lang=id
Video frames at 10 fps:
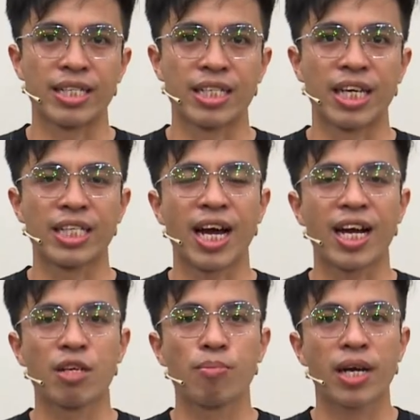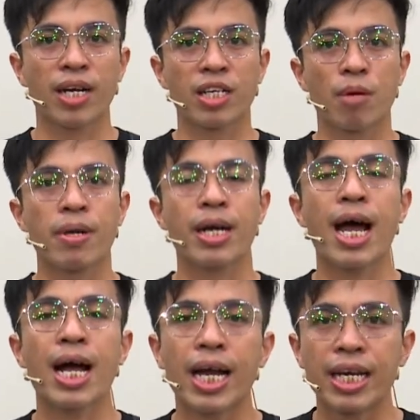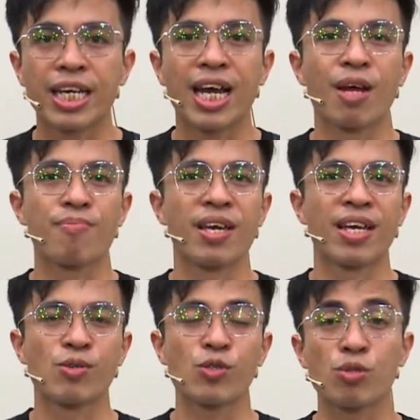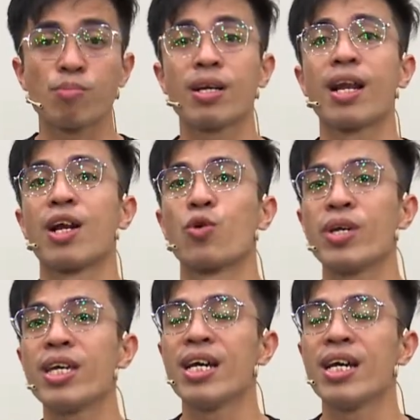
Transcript: Kita akan diberikan kemenangan di dalam Yesus melalui